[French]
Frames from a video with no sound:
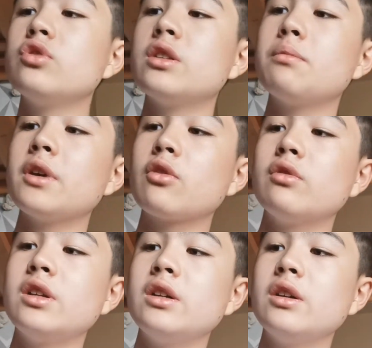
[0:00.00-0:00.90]
j'espère que
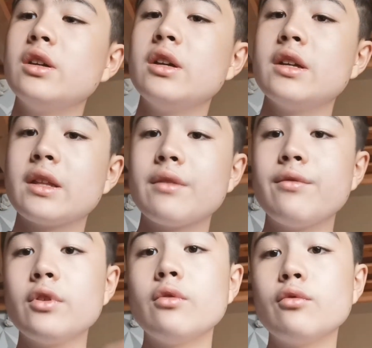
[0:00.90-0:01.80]
les, cette
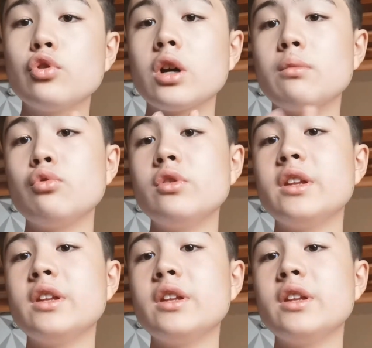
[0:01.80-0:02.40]
vidéo vous aura plu.